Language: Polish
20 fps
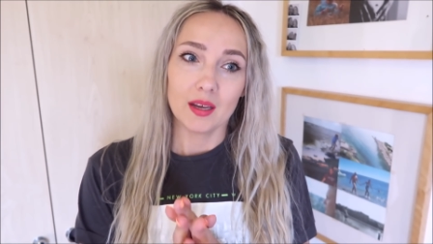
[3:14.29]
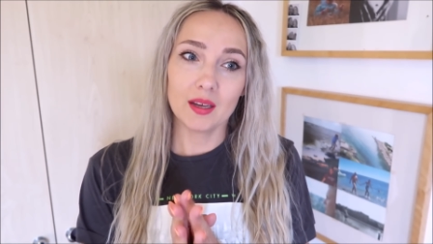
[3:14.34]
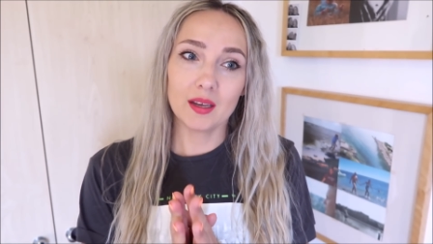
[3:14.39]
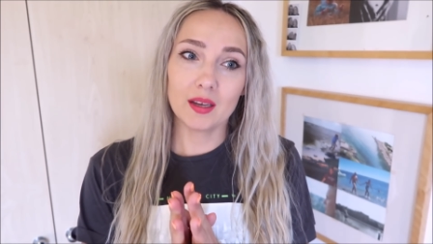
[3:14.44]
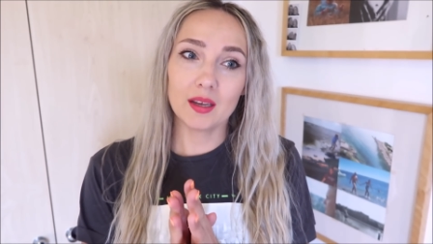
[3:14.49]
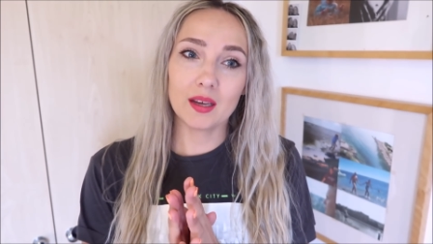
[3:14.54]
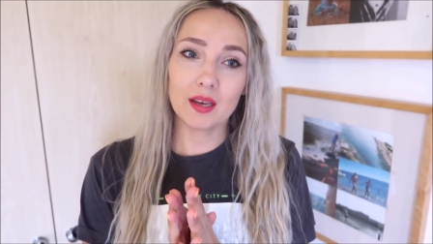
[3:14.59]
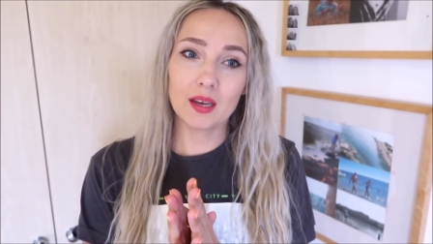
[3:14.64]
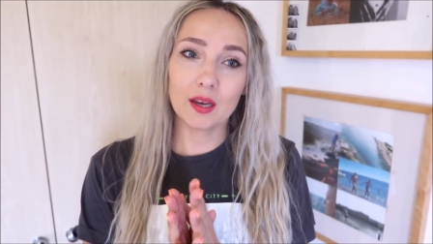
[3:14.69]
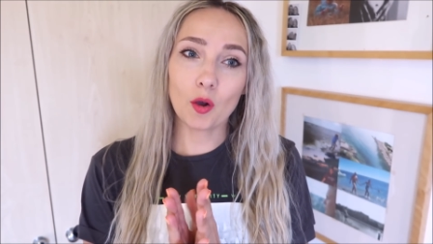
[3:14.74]

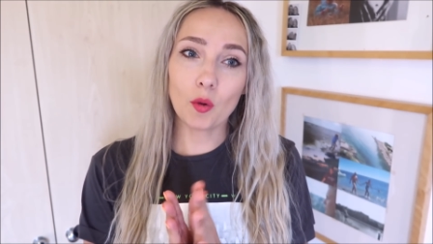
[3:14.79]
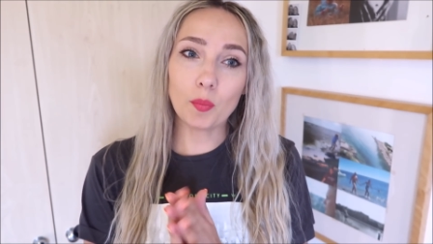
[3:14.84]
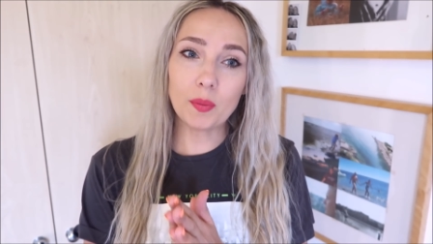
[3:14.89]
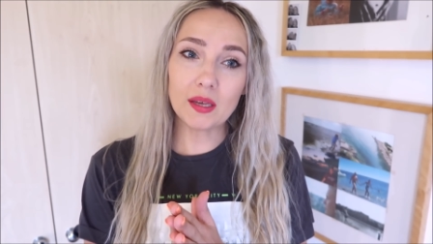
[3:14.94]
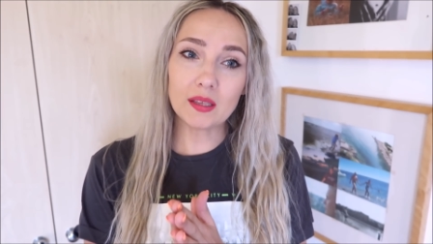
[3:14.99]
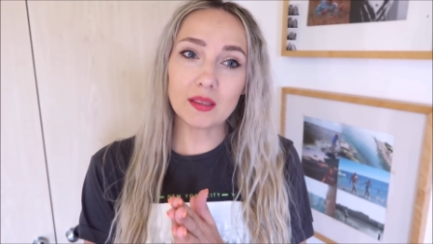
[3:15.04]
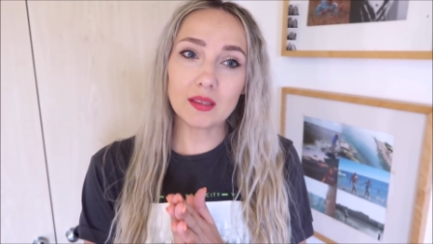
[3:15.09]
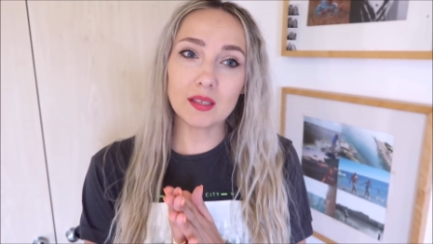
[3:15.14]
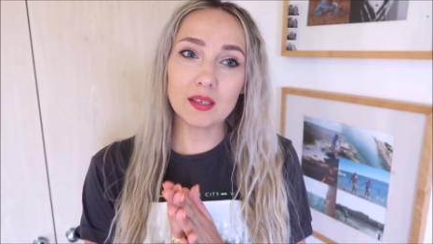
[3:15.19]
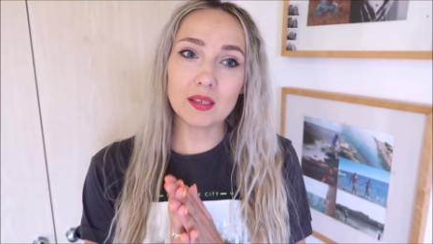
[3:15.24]
E,
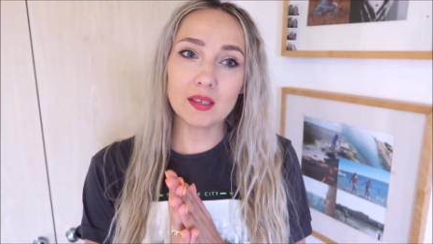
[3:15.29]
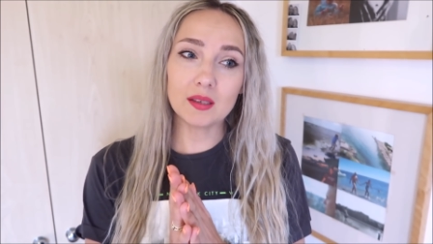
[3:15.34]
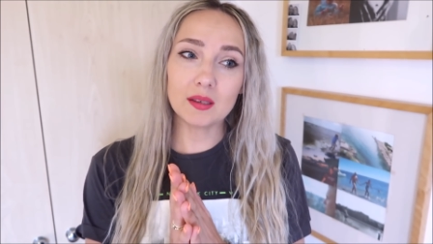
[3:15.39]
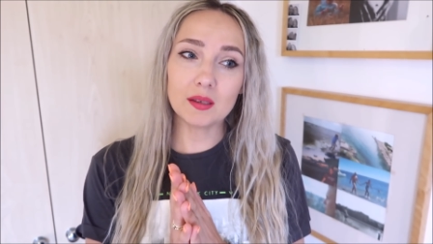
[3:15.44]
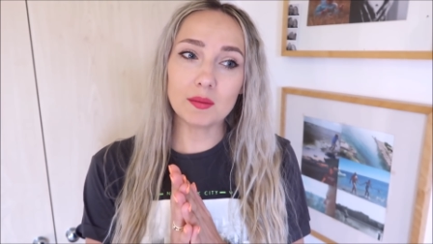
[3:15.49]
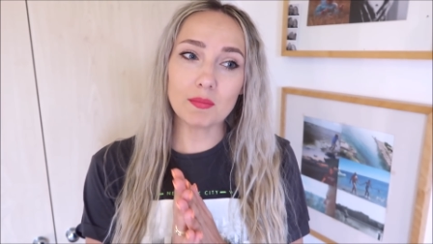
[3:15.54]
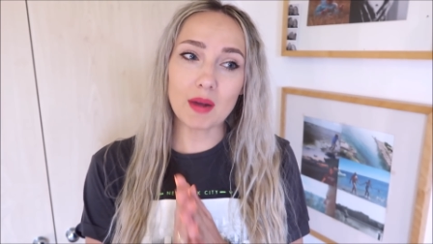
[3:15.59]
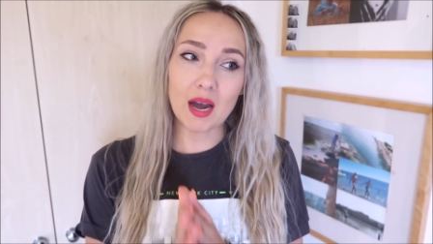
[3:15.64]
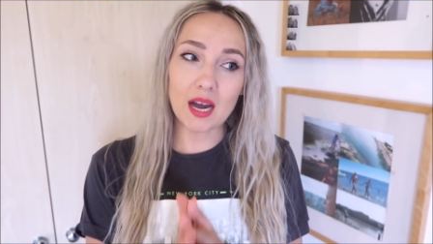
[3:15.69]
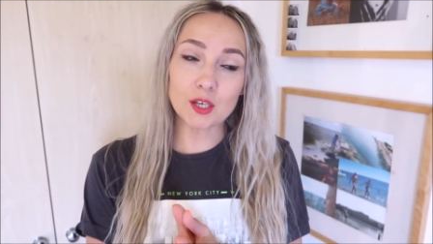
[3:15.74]

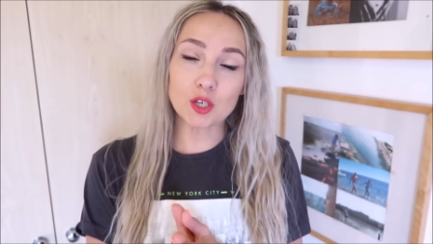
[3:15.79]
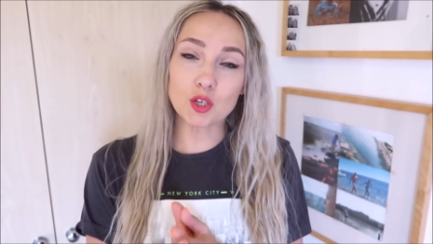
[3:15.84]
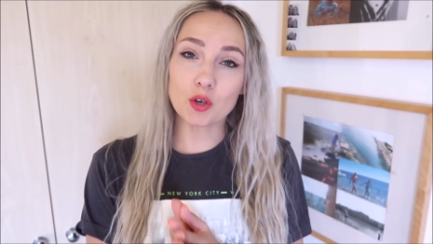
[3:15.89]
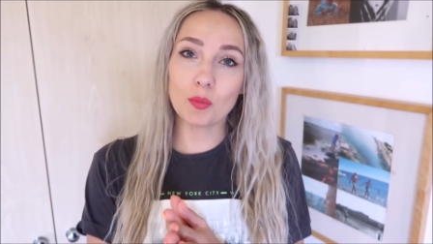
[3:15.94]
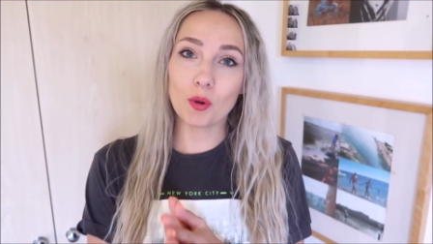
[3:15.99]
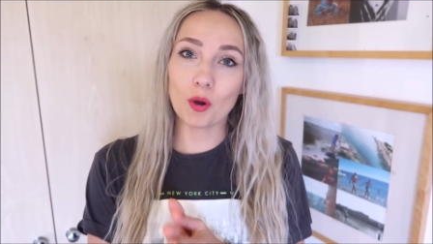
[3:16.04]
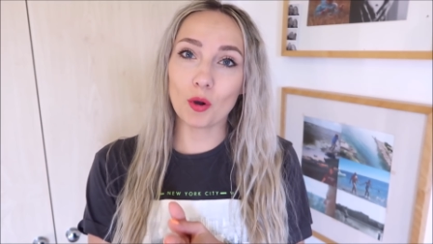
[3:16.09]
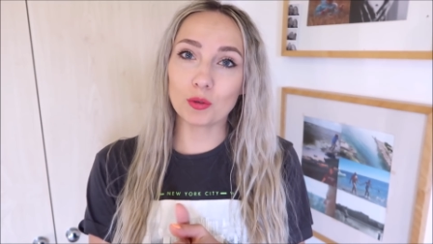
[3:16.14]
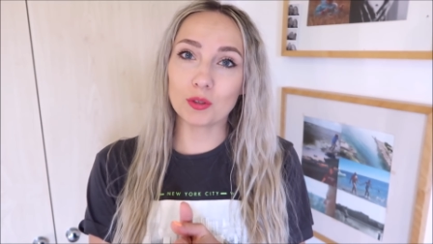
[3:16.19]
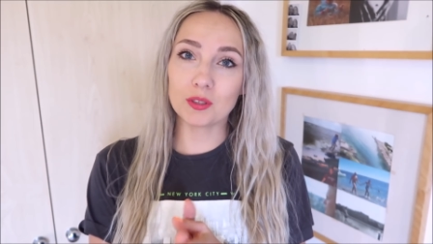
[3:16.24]
kobiety
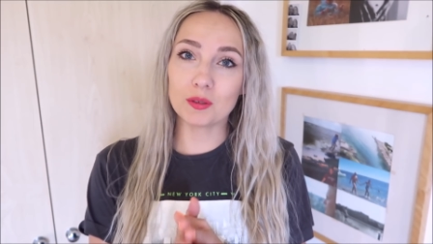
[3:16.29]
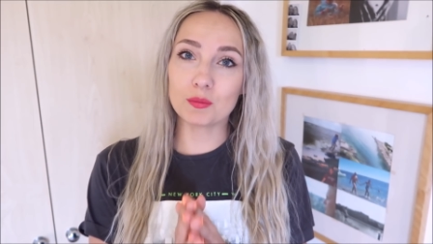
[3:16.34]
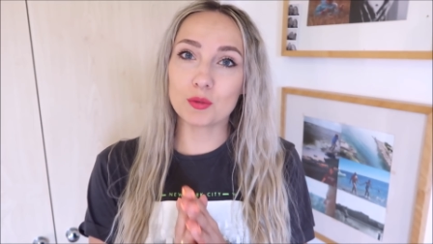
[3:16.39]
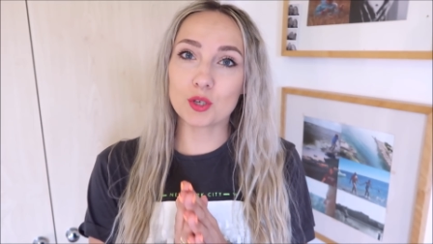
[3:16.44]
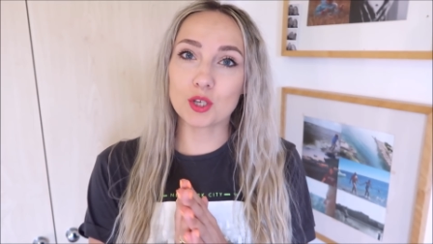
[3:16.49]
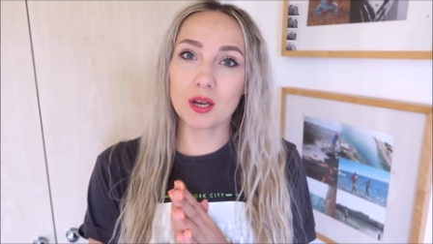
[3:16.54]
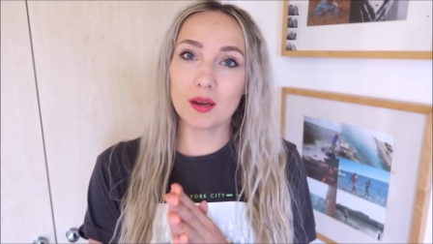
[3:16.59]
marzą o tym,